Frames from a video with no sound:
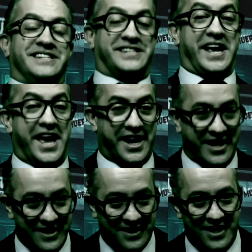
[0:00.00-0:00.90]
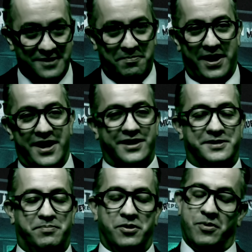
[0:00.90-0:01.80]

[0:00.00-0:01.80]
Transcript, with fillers: ser transparentes, pero